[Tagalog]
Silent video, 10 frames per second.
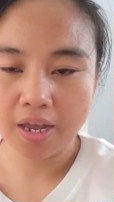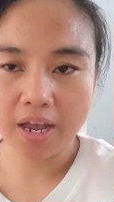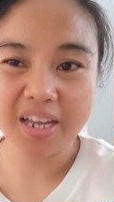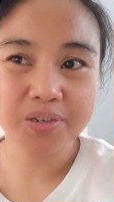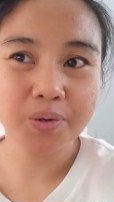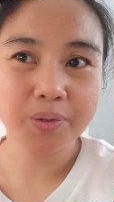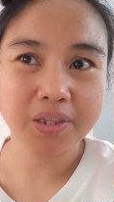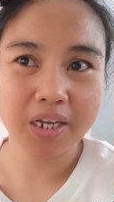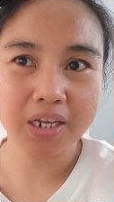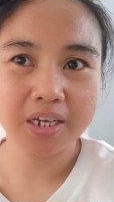ano,
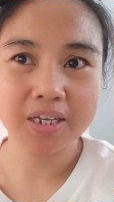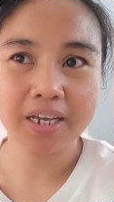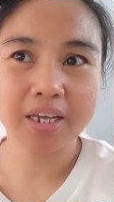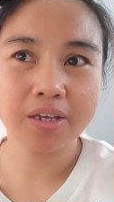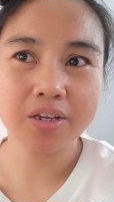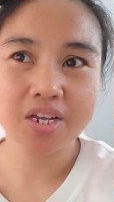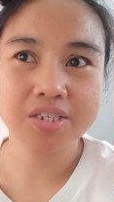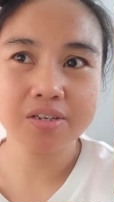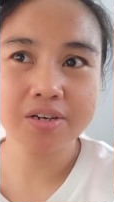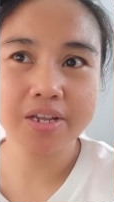tea.
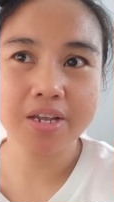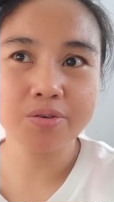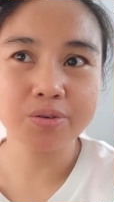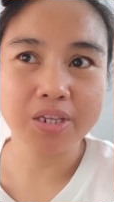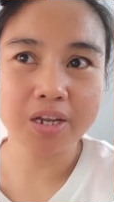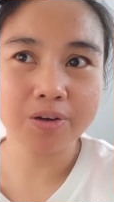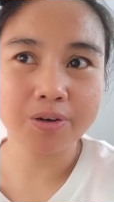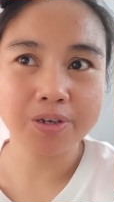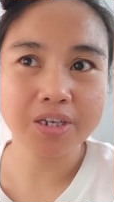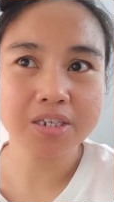Yesterday, yung tea
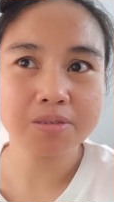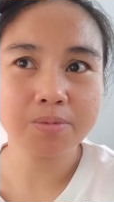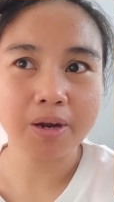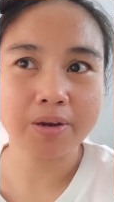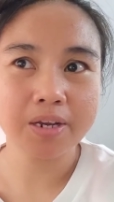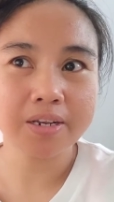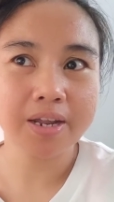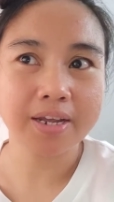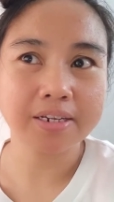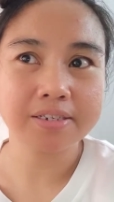ko is very
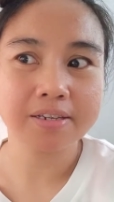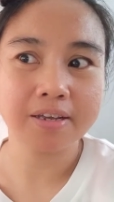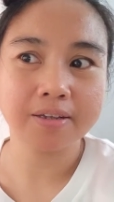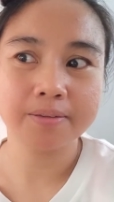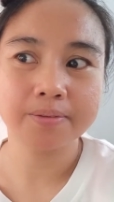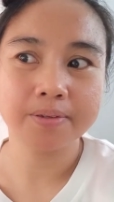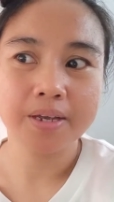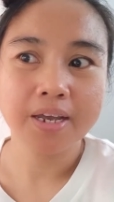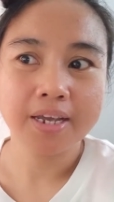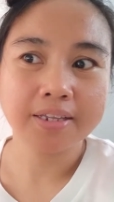nice and
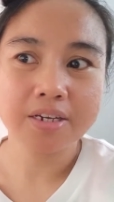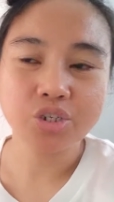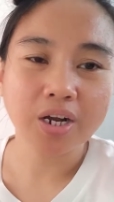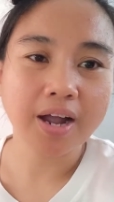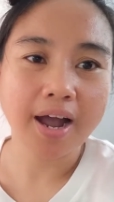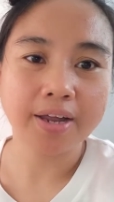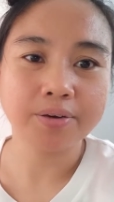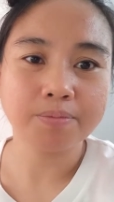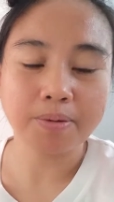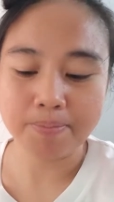hindi siya
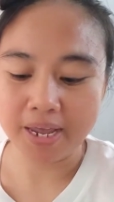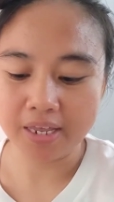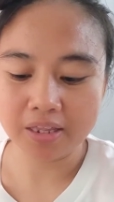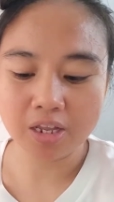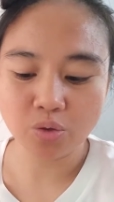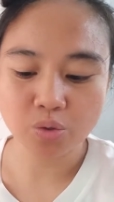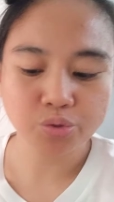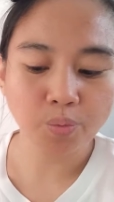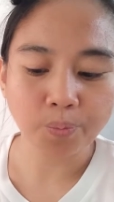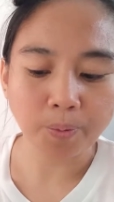gaanong mapait. Ito,
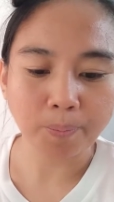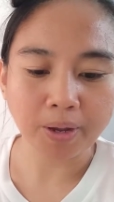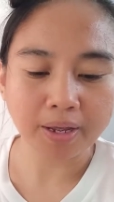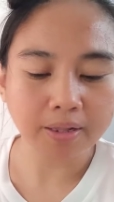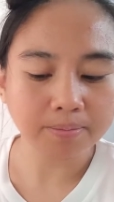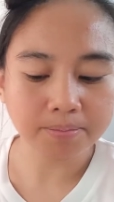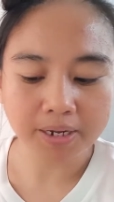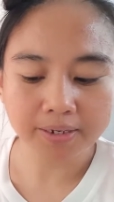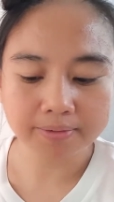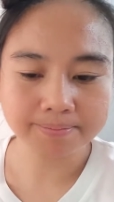super pait.
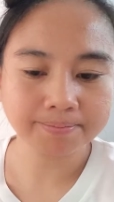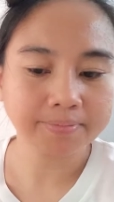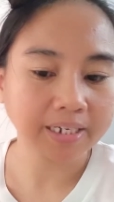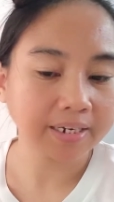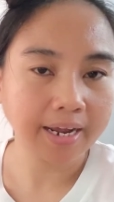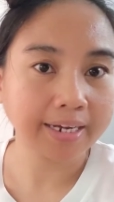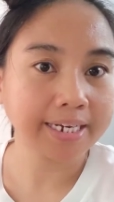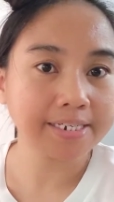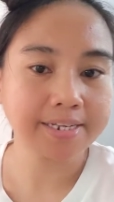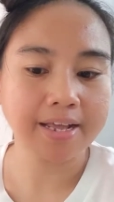But, at
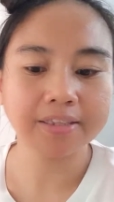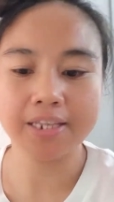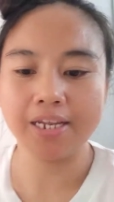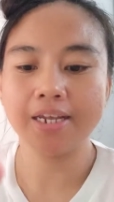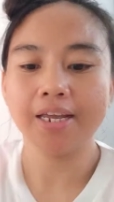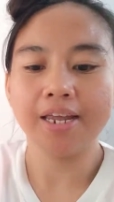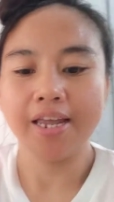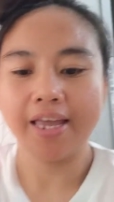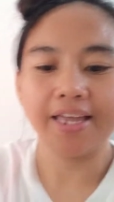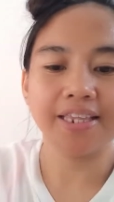least healthy. And